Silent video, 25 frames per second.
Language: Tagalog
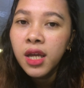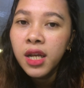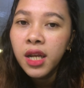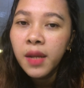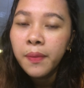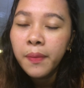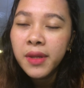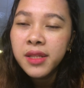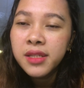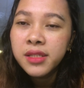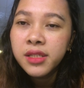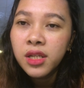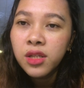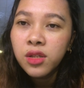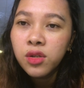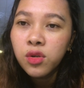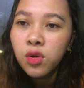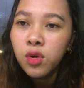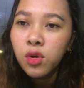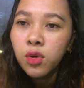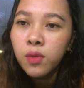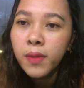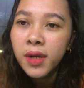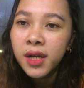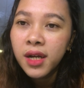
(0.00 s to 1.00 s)
Napansin
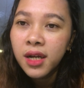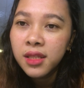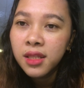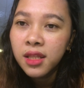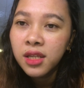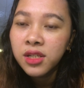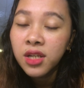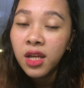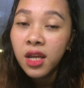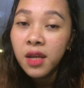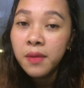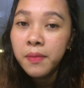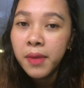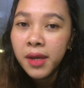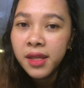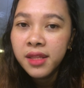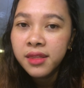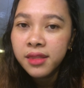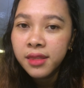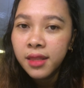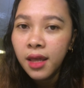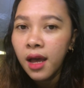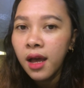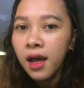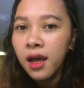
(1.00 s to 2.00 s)
ko maganda siya
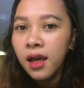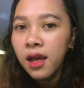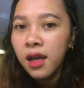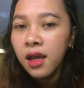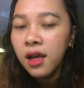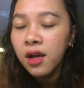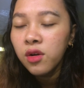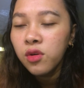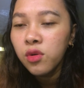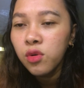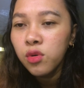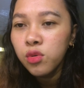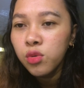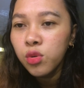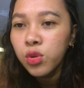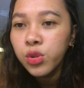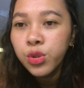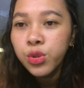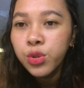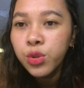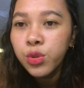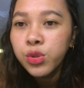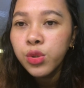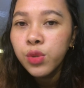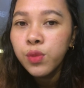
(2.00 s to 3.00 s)
ibenta. Kung
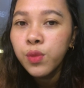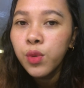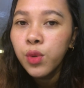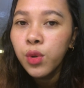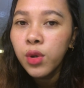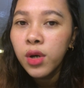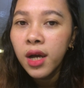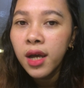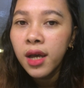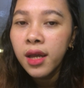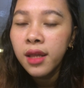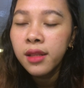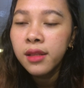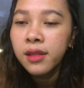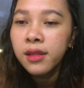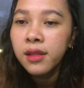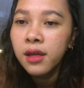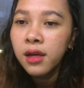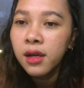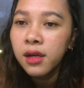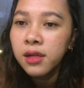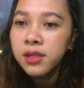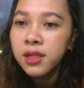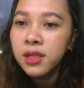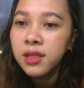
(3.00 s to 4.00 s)
gusto niyo subukan,
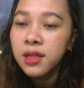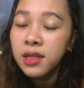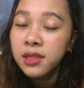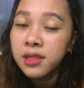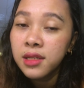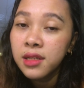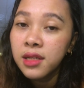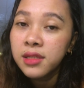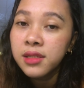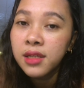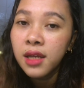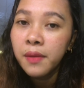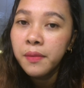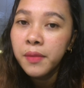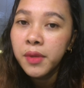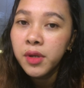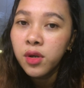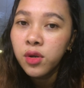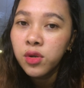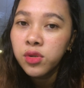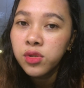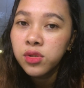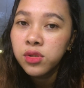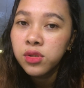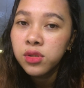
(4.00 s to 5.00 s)
sana sinasabi
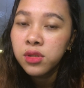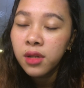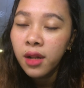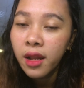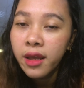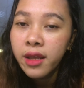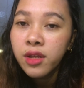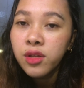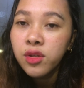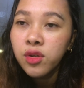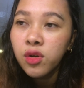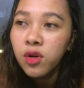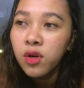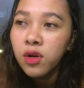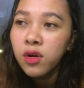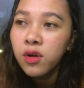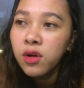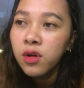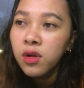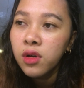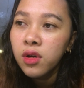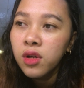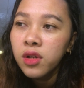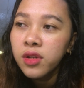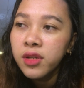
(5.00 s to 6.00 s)
ko, try nyo
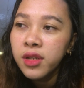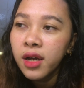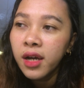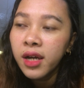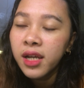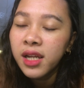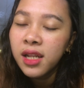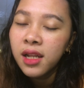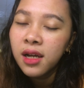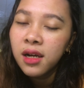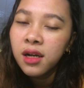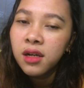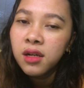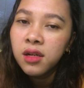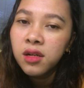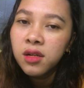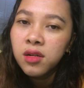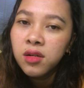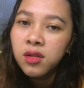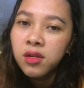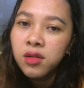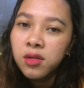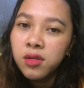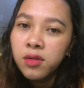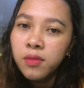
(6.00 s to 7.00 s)
ng ilang
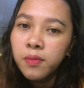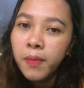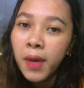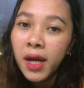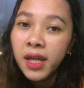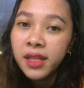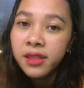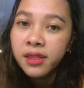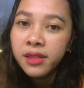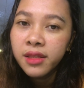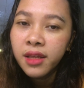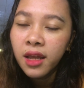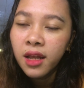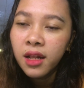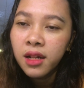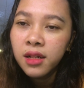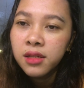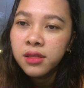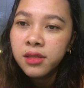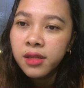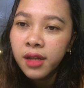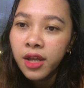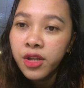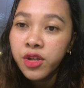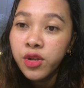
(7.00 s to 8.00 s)

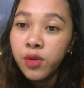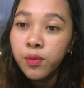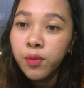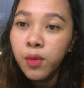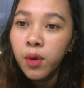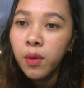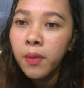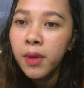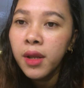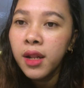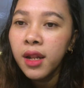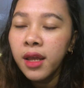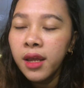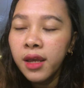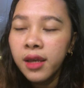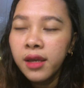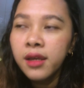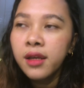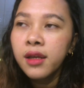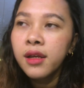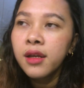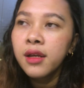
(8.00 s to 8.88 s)
bundle, try nyo bumili.